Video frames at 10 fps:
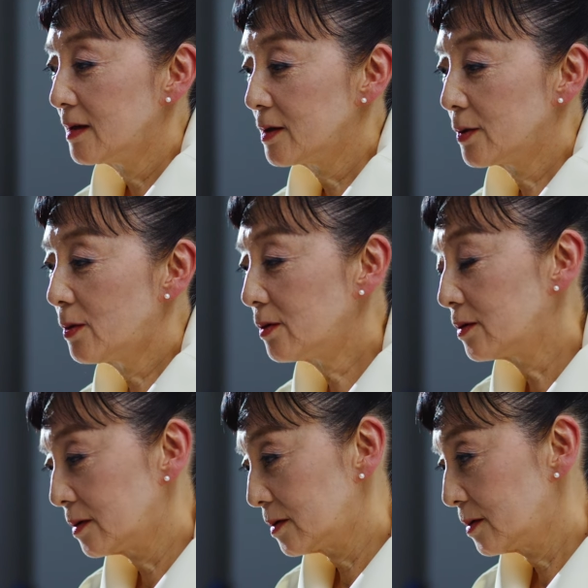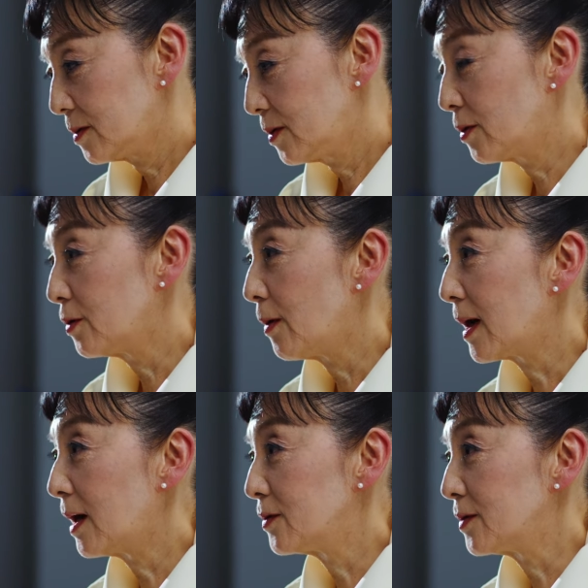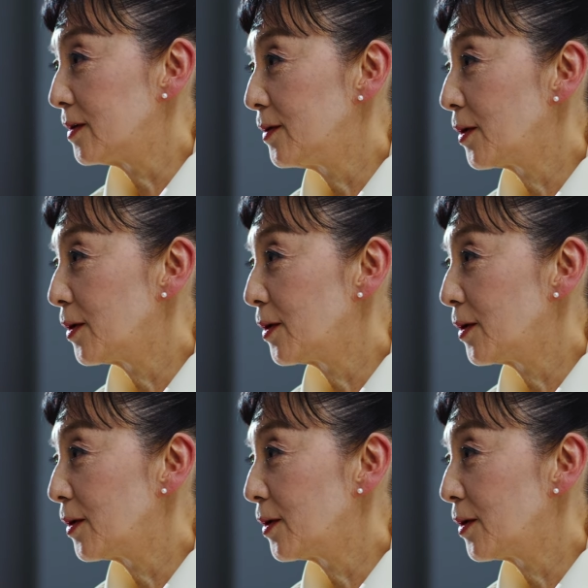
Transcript: すごくよくわかる